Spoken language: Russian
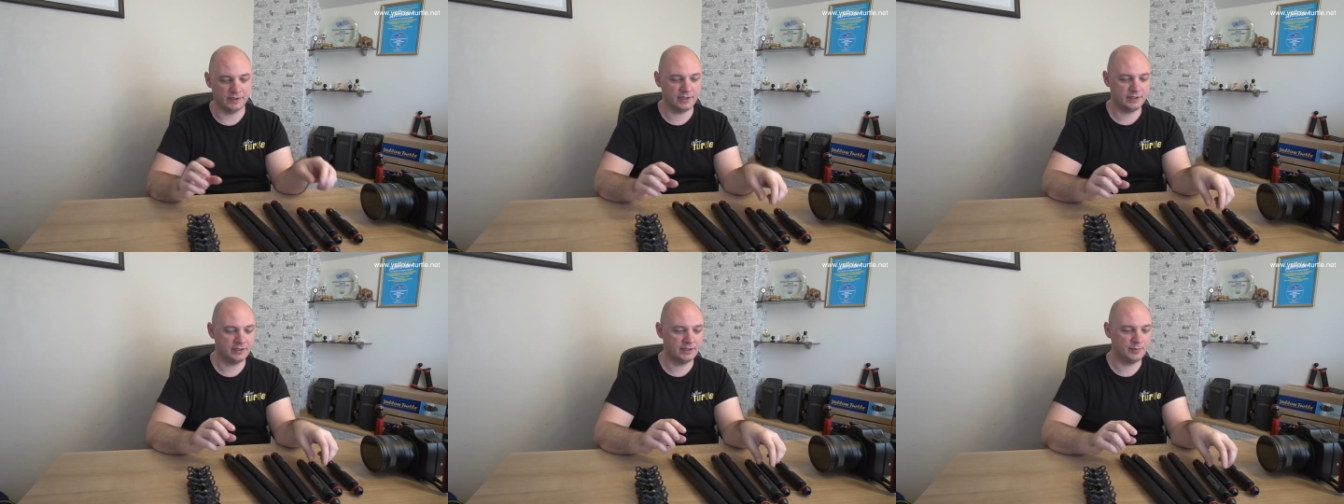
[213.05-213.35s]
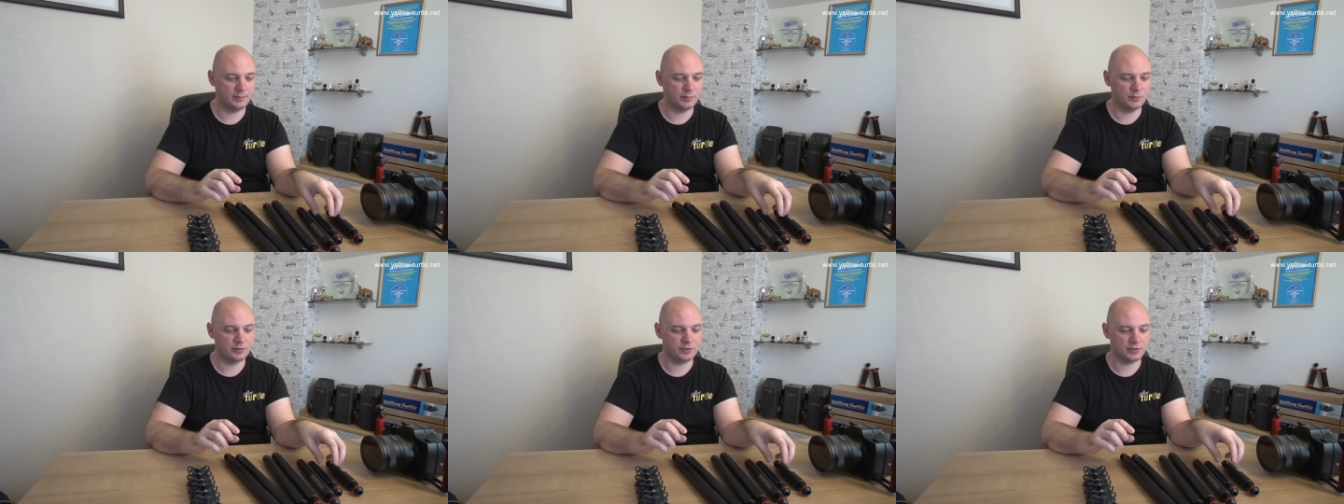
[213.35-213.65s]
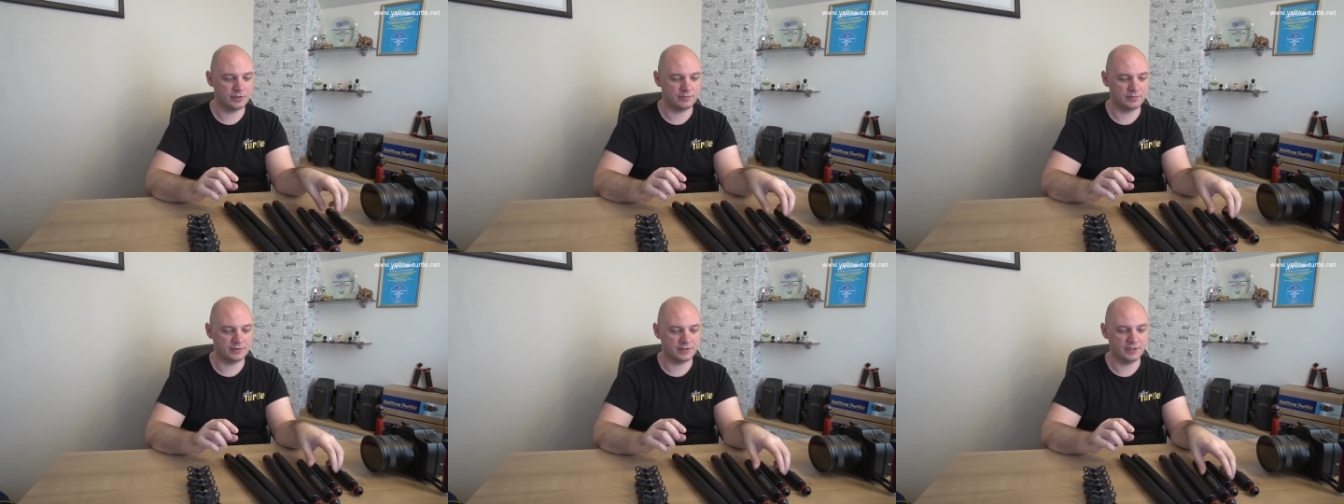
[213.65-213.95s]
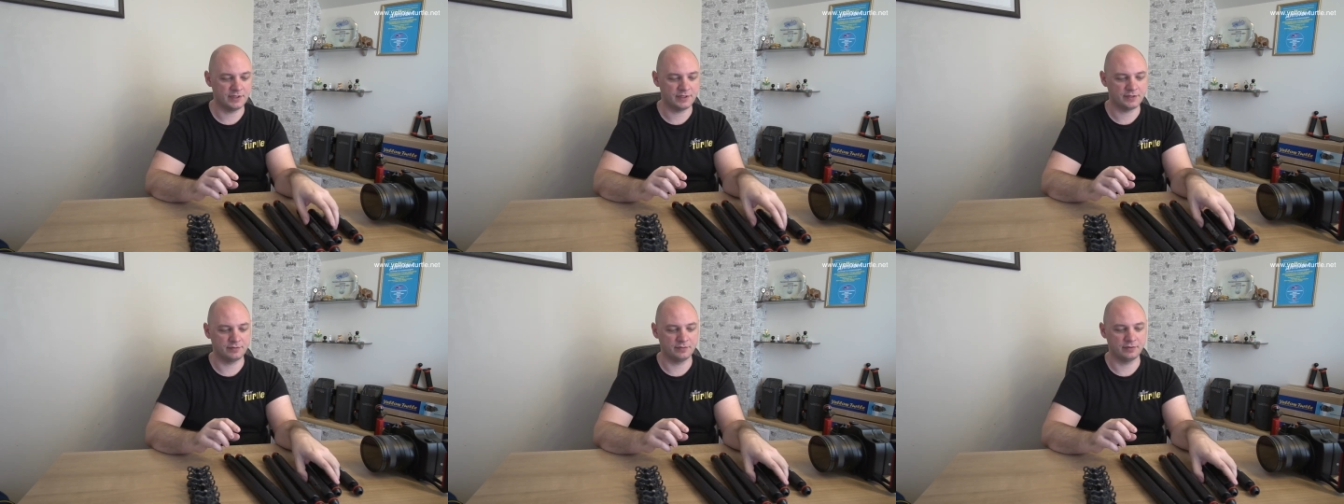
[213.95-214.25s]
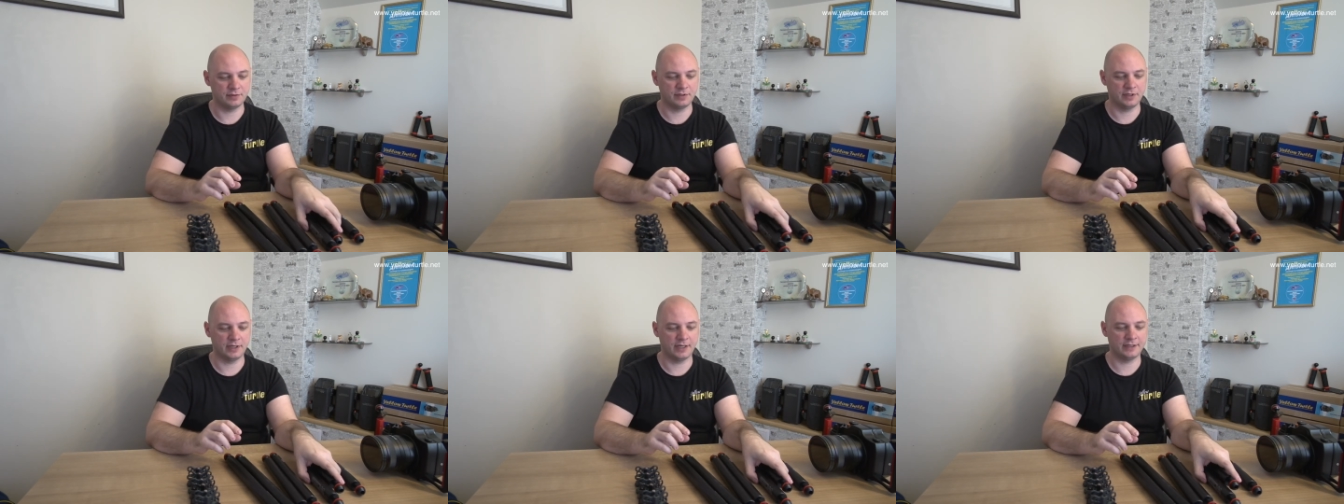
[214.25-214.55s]
Да? Допустим, здесь
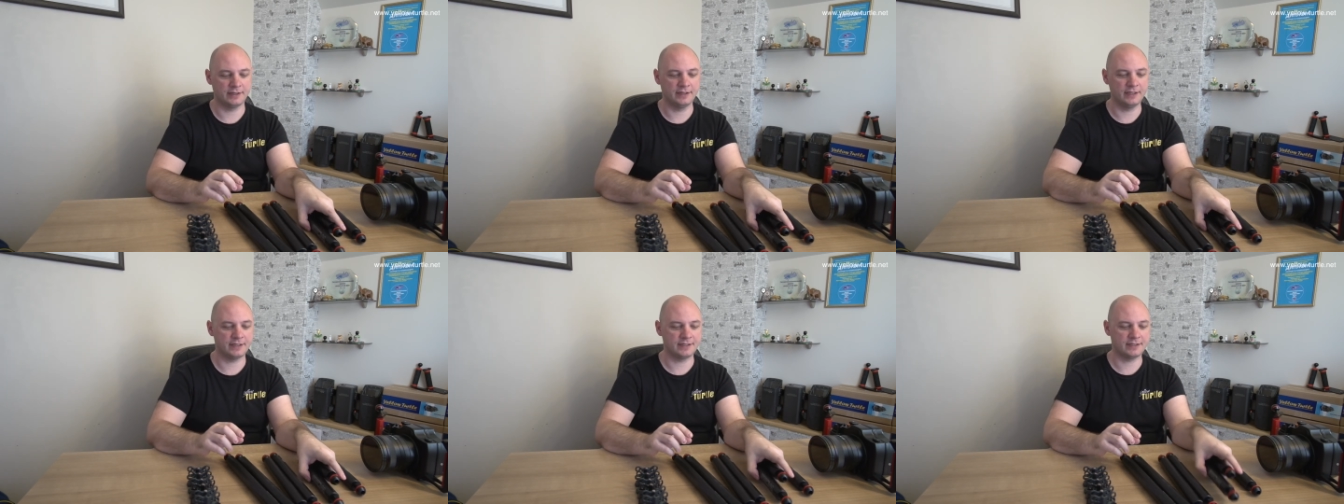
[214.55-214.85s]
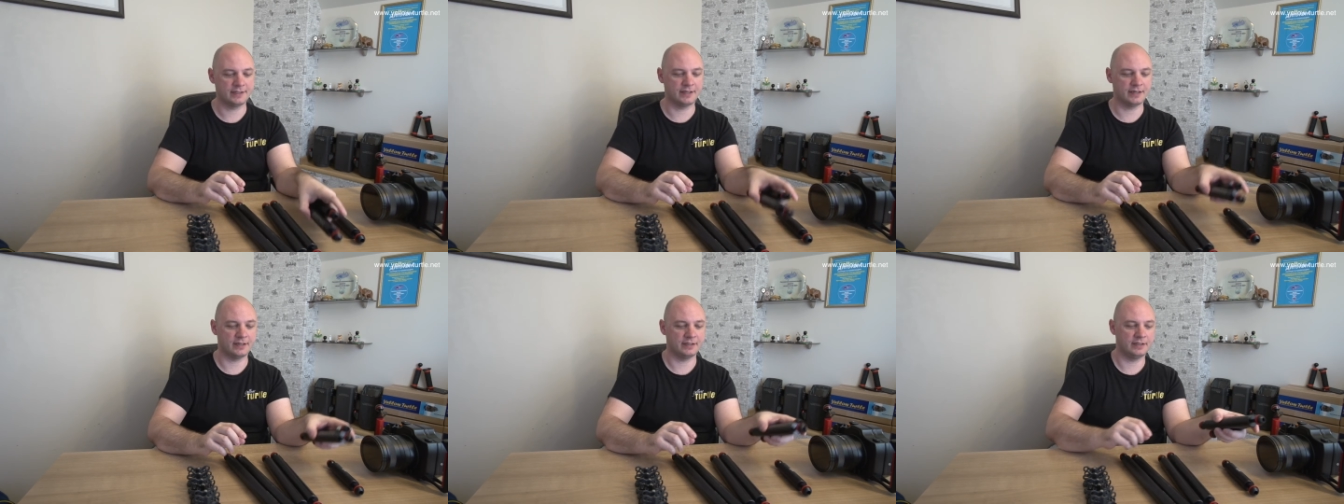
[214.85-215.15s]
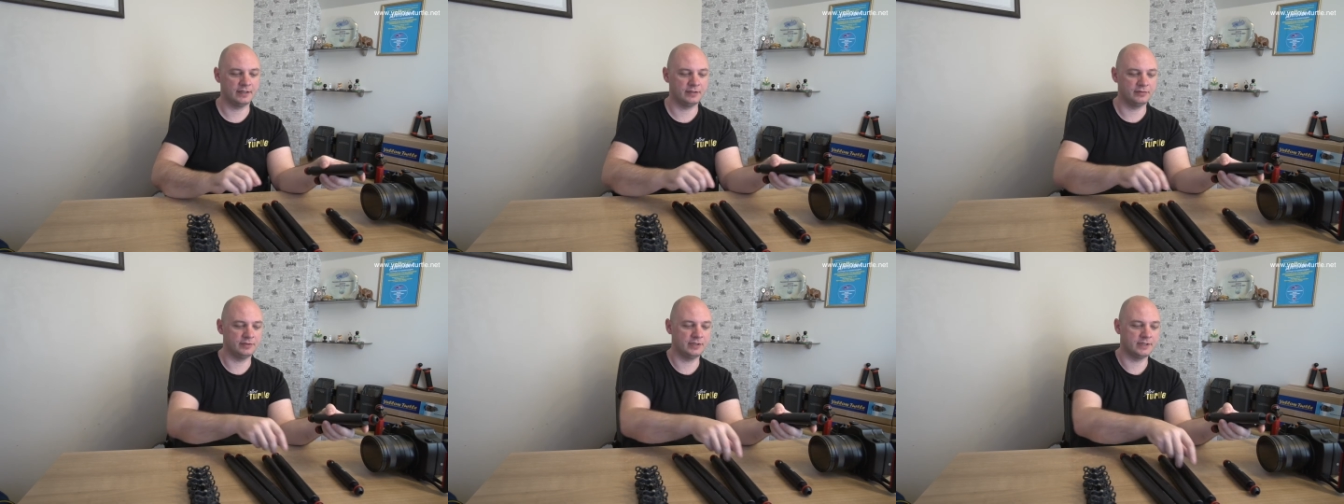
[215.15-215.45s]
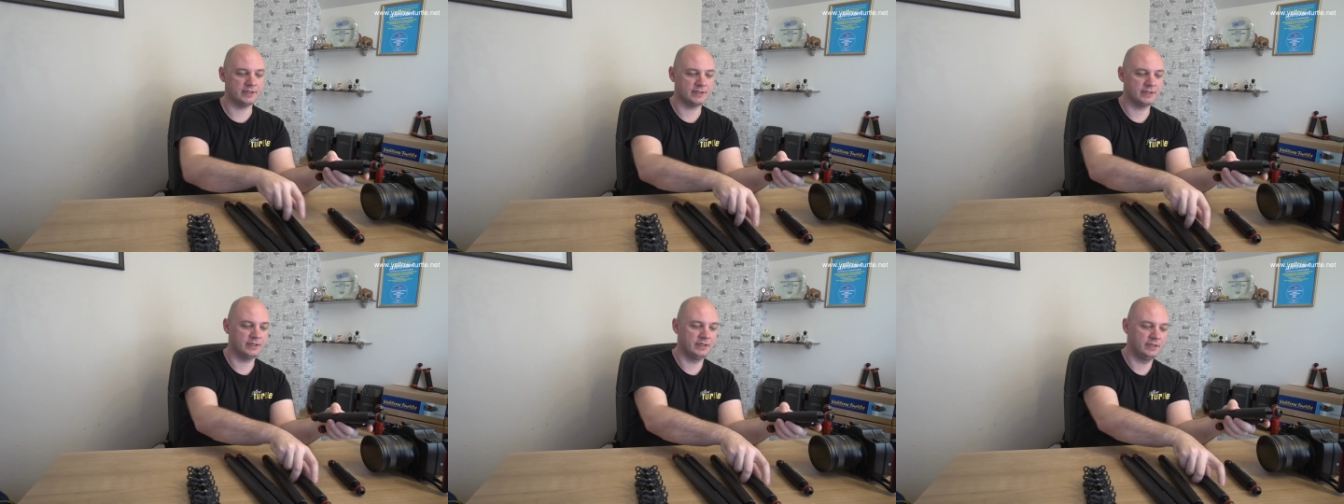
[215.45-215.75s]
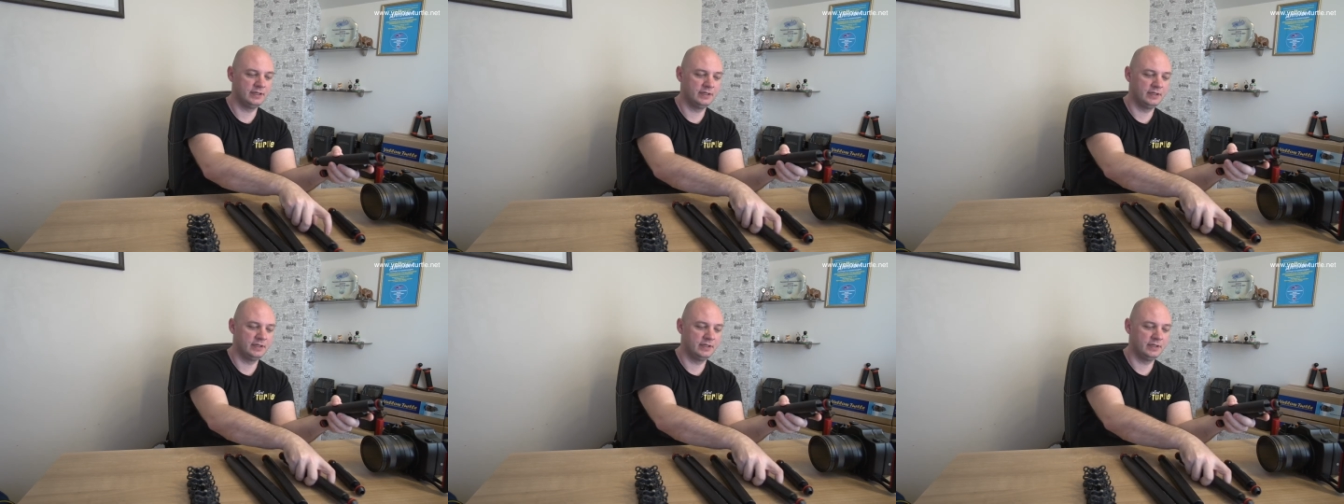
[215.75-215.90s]
вот одна сторона у нас